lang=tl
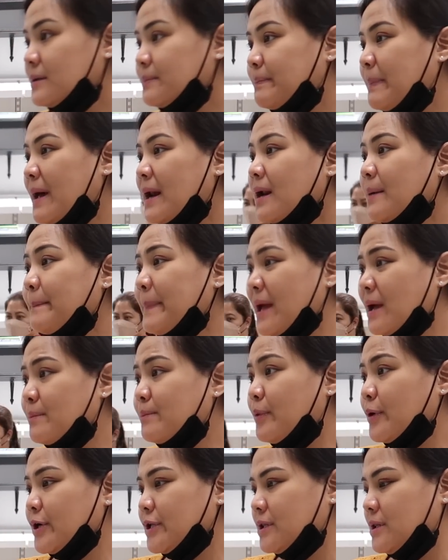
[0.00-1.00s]
Para
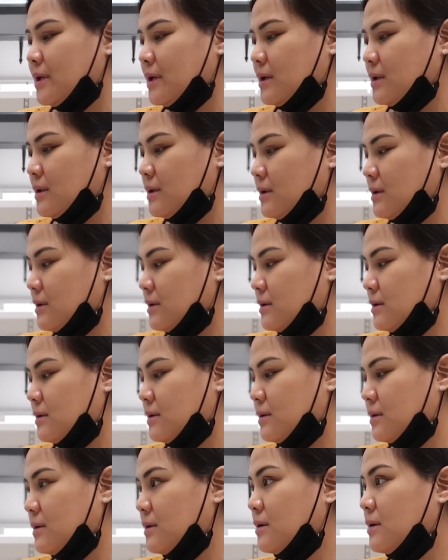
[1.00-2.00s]
pegboard din.
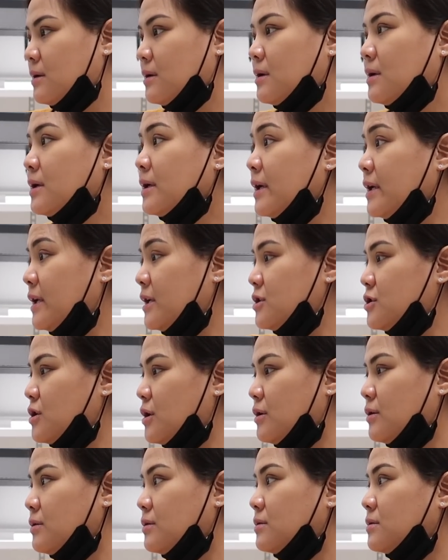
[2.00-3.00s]
Ganyan
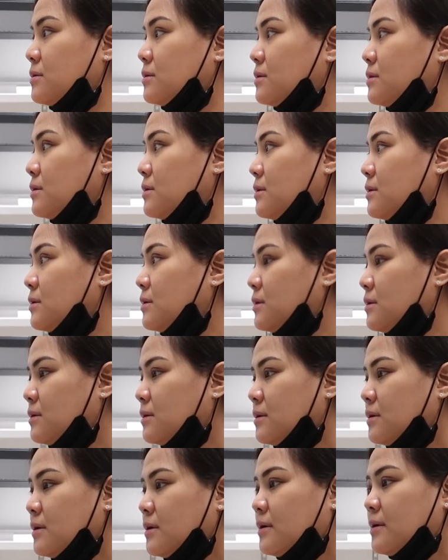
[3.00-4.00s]
siya.
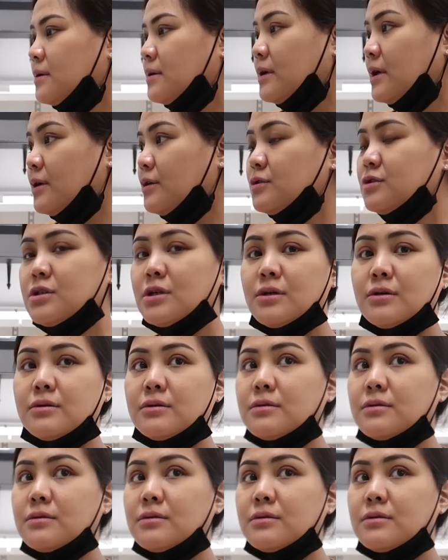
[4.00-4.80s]
Ganun siya.